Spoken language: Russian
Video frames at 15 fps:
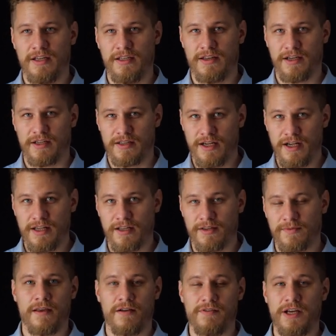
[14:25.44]
и так
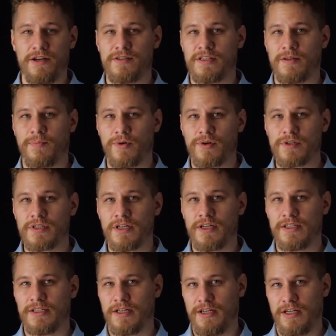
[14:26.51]
далее, являются просто
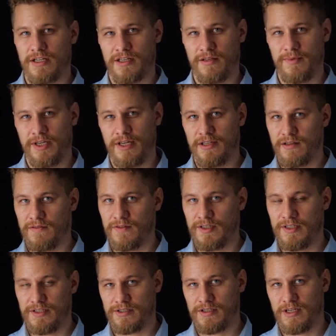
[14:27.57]
диалектами этого
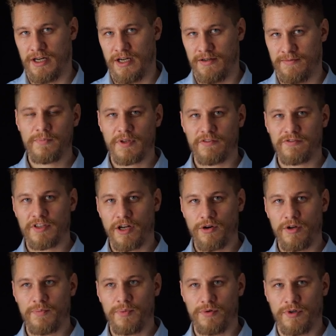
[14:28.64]
языка.
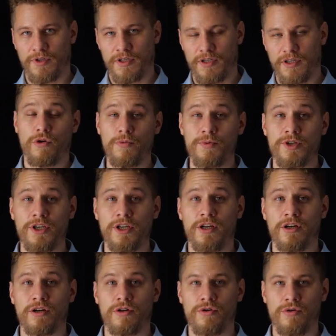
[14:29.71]
Второй пункт.
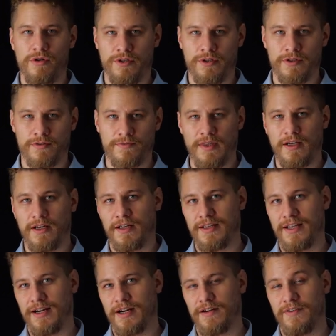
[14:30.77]
Общий культ.
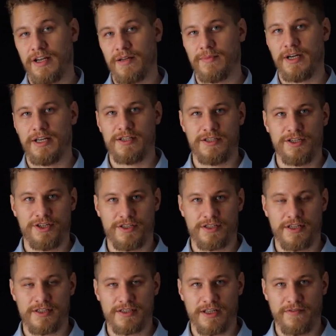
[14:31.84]
Когда говорим о
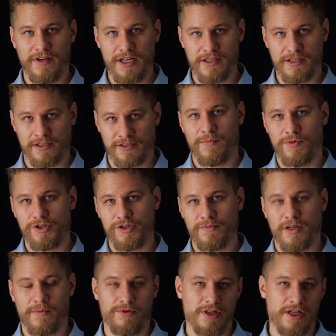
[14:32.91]
языческих славянах, можем
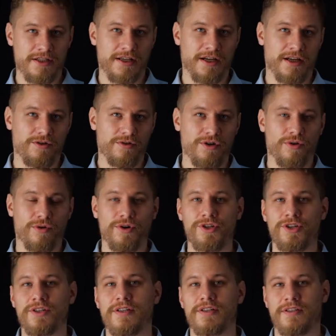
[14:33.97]
наблюдать за одной
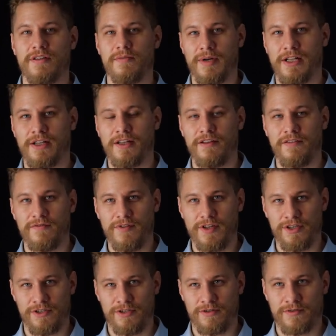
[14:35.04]
очень занимательной
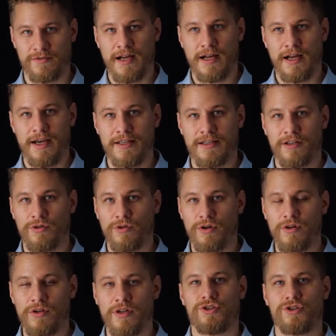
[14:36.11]
вещью. А это
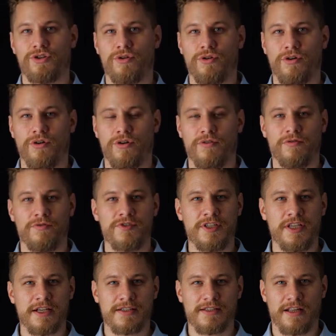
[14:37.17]
то, что у
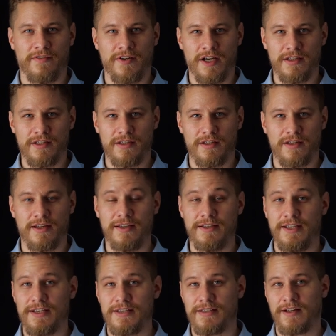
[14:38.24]
всех славян
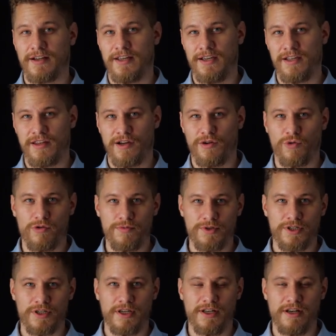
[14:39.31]
есть какие-то
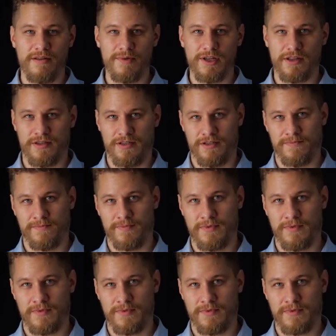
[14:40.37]
общие элементы.